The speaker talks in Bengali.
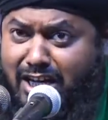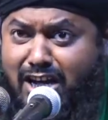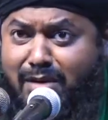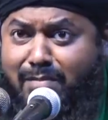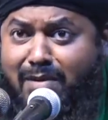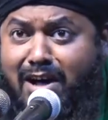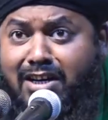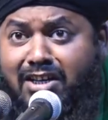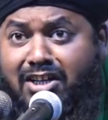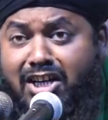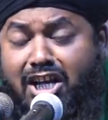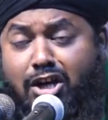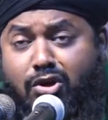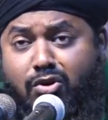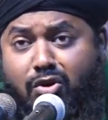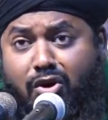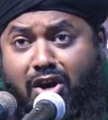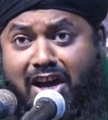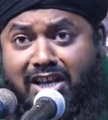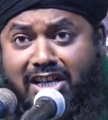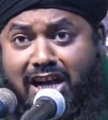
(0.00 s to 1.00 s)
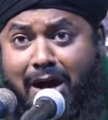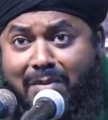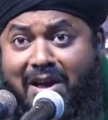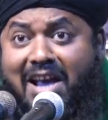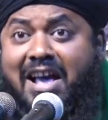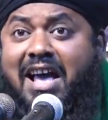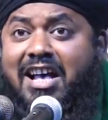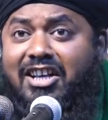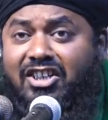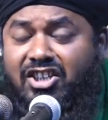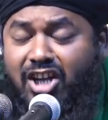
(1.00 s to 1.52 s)
ঈমান ঠিক হয়ে যাবে
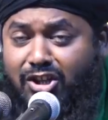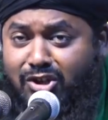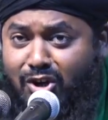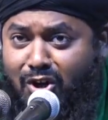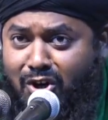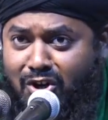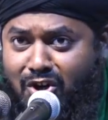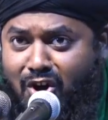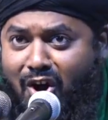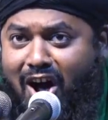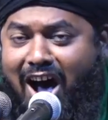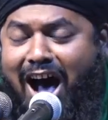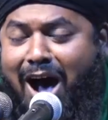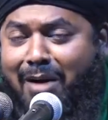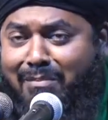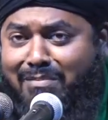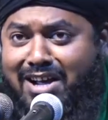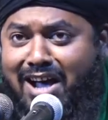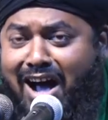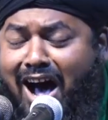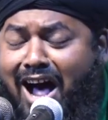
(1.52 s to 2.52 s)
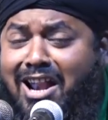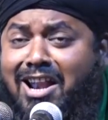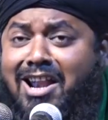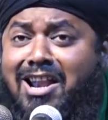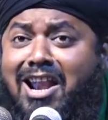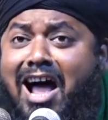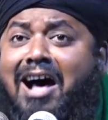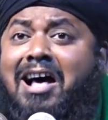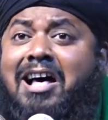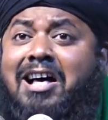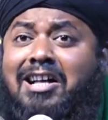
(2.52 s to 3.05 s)
সেজন্য আমি
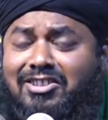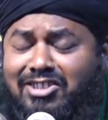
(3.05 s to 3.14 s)
আল্লাহ